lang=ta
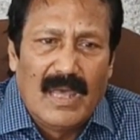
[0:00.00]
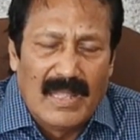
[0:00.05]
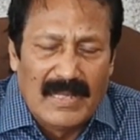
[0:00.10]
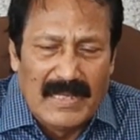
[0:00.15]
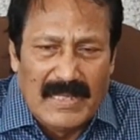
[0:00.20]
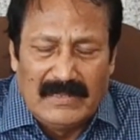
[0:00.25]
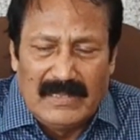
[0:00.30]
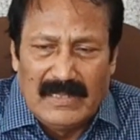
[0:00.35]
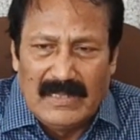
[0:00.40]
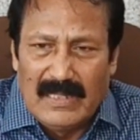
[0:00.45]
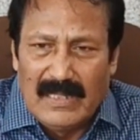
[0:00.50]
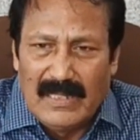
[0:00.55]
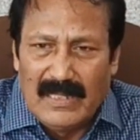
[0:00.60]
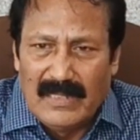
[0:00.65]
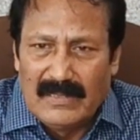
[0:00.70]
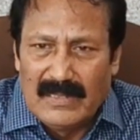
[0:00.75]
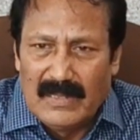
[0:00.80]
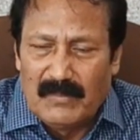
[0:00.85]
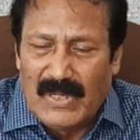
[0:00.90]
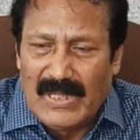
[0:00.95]
அனைத்து
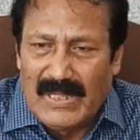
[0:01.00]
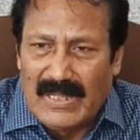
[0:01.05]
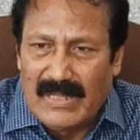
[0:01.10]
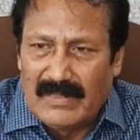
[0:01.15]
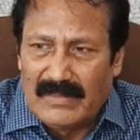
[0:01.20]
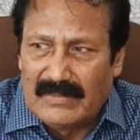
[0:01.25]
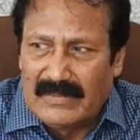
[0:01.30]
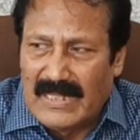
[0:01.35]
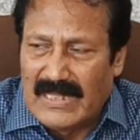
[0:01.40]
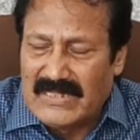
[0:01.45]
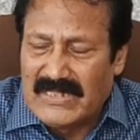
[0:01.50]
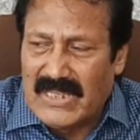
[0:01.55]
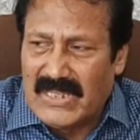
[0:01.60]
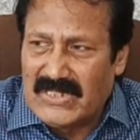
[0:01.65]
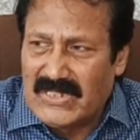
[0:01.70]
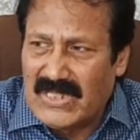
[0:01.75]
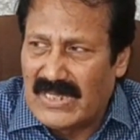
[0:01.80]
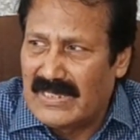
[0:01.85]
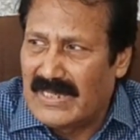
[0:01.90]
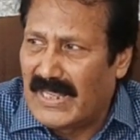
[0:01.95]
நம்முடைய தேசிய
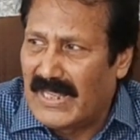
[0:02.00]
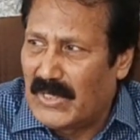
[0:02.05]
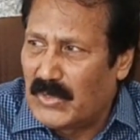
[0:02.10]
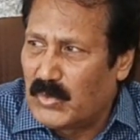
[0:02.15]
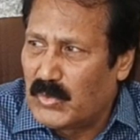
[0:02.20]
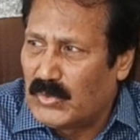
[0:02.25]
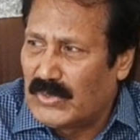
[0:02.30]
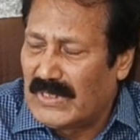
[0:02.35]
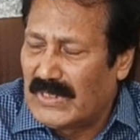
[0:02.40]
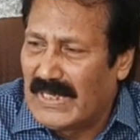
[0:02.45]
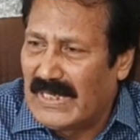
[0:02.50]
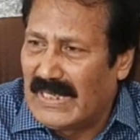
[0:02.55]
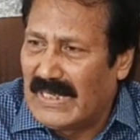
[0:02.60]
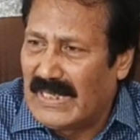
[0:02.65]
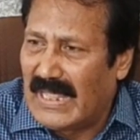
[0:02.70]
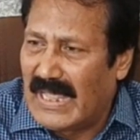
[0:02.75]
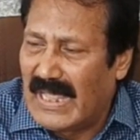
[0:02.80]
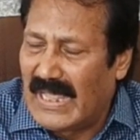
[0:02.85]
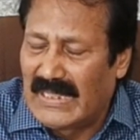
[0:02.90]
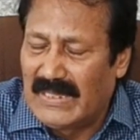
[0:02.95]
ஜனநாயக
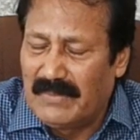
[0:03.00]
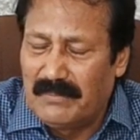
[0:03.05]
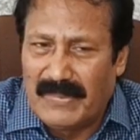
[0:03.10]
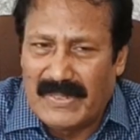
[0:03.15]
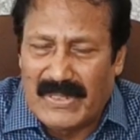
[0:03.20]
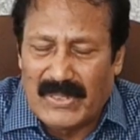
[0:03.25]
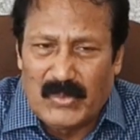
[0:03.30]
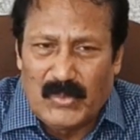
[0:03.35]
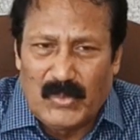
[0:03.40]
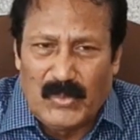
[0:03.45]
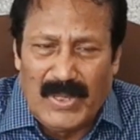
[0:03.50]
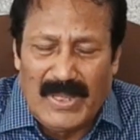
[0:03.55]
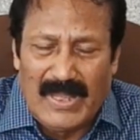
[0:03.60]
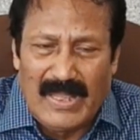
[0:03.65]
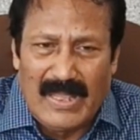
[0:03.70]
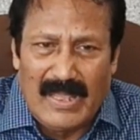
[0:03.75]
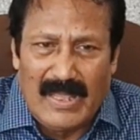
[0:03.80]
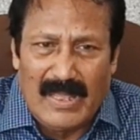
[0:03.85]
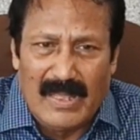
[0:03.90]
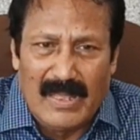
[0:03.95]
கூட்டணியில் அங்கம்
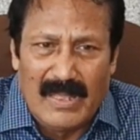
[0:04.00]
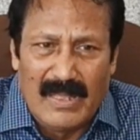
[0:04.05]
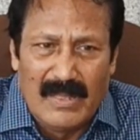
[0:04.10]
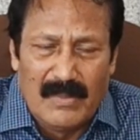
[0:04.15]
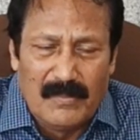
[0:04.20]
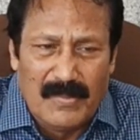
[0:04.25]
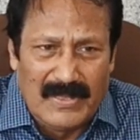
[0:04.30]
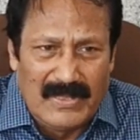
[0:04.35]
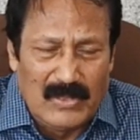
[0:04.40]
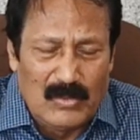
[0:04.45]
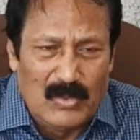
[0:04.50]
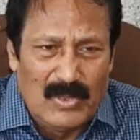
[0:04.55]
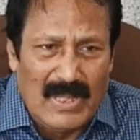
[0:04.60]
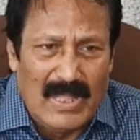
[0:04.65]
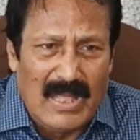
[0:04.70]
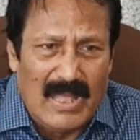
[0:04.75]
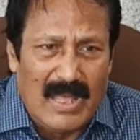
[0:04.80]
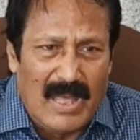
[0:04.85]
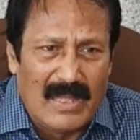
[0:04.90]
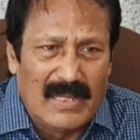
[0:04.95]
பெறக்கூடிய
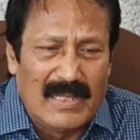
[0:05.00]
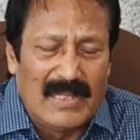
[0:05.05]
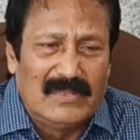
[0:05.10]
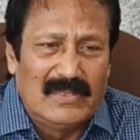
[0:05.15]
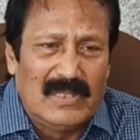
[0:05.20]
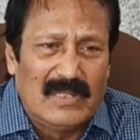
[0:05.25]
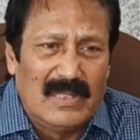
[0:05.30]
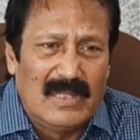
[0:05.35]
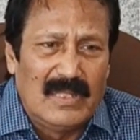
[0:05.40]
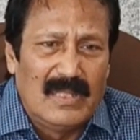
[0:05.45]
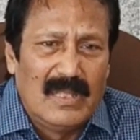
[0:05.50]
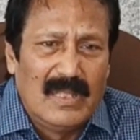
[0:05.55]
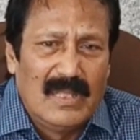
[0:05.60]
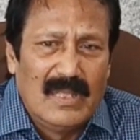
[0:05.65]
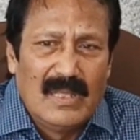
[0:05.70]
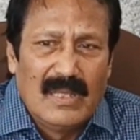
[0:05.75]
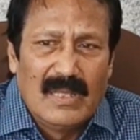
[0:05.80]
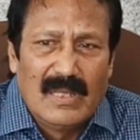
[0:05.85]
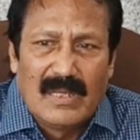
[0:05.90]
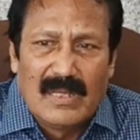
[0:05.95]
பெற்றுள்ள அனைத்து
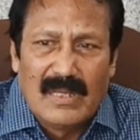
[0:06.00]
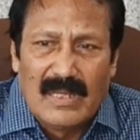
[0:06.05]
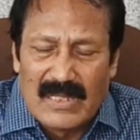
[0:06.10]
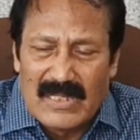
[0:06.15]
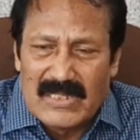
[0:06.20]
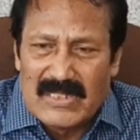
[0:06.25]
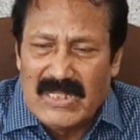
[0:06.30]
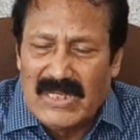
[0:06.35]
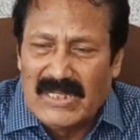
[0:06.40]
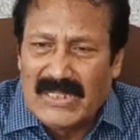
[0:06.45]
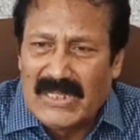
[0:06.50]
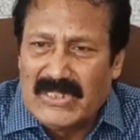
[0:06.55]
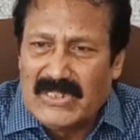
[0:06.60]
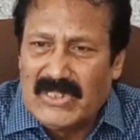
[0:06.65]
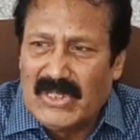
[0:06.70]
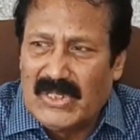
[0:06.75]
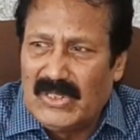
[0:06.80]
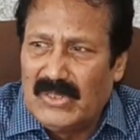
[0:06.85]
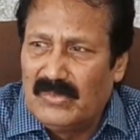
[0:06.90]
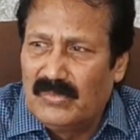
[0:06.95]
அரசியல்
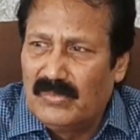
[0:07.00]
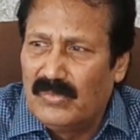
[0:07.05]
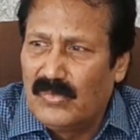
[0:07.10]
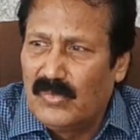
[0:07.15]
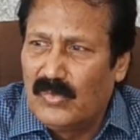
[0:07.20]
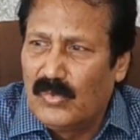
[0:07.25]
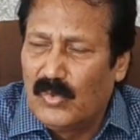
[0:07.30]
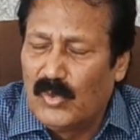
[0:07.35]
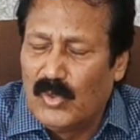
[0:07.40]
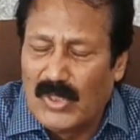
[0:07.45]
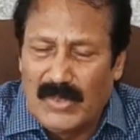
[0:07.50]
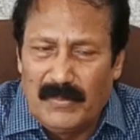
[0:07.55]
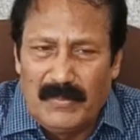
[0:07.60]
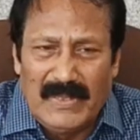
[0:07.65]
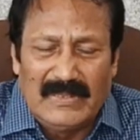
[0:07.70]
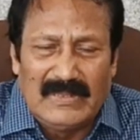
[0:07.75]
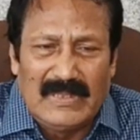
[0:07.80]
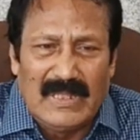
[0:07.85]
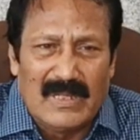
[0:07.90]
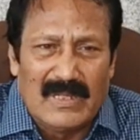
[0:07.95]
கட்சிகளும்
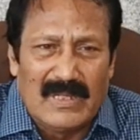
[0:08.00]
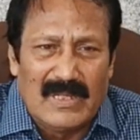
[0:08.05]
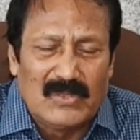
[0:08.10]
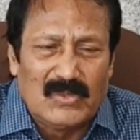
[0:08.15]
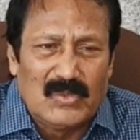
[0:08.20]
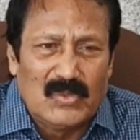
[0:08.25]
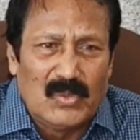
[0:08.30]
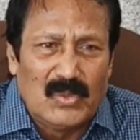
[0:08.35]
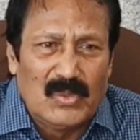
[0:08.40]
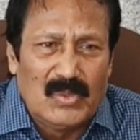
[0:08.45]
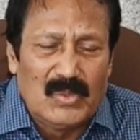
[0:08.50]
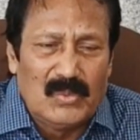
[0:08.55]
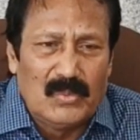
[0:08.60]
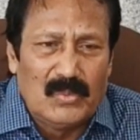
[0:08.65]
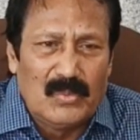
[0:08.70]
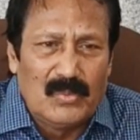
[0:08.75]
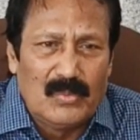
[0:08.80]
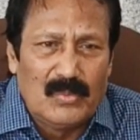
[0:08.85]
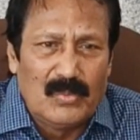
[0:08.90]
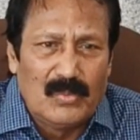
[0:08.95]
ஒருமித்த கணத்தோடு
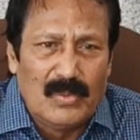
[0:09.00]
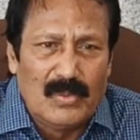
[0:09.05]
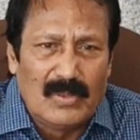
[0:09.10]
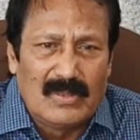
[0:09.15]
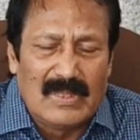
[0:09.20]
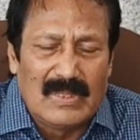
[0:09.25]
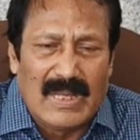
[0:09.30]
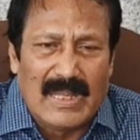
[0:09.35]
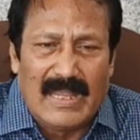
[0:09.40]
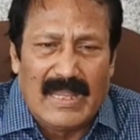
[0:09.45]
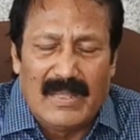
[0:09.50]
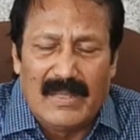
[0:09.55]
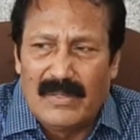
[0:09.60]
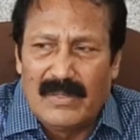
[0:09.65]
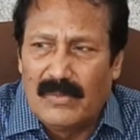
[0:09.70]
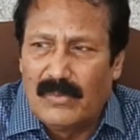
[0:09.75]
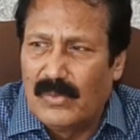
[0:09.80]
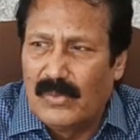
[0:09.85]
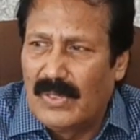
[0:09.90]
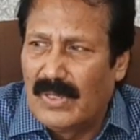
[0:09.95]
ஒற்றை
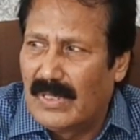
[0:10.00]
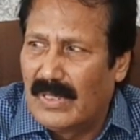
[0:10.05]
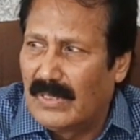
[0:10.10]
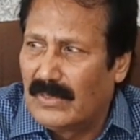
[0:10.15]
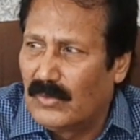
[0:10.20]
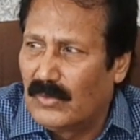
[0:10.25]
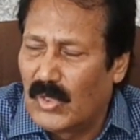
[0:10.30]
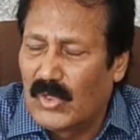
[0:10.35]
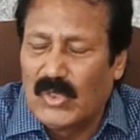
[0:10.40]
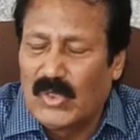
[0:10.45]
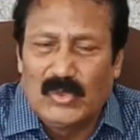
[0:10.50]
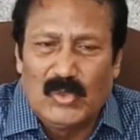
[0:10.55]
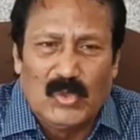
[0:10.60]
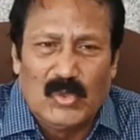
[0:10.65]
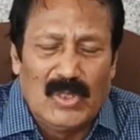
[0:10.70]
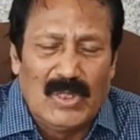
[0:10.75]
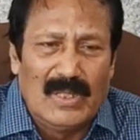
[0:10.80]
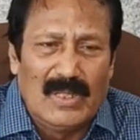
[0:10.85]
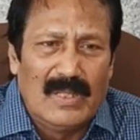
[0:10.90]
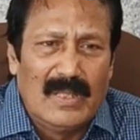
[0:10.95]

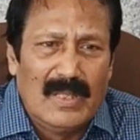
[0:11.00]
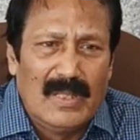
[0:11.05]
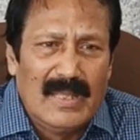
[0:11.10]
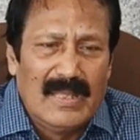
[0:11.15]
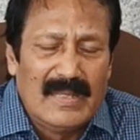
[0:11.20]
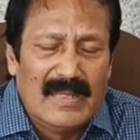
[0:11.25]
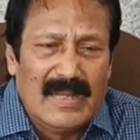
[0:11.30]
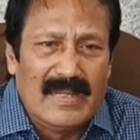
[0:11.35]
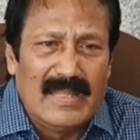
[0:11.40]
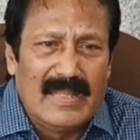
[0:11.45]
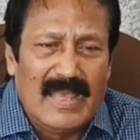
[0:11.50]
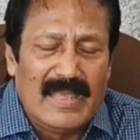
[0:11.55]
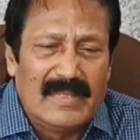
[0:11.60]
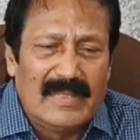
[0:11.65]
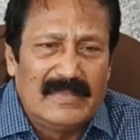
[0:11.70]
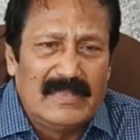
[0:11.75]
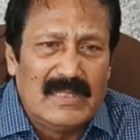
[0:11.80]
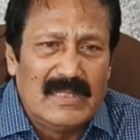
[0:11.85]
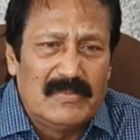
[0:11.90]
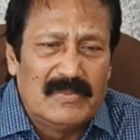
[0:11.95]
நோக்கத்தோடு
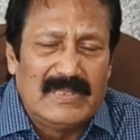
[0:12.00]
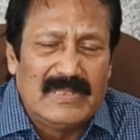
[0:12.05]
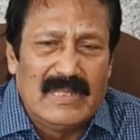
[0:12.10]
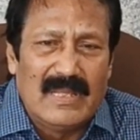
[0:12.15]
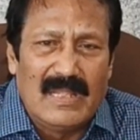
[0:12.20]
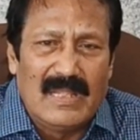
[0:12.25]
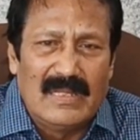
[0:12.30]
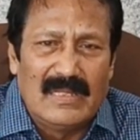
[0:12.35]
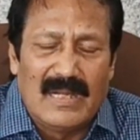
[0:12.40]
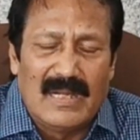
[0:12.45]
ரெண்டாயிரத்தி இருபத்தி நாலு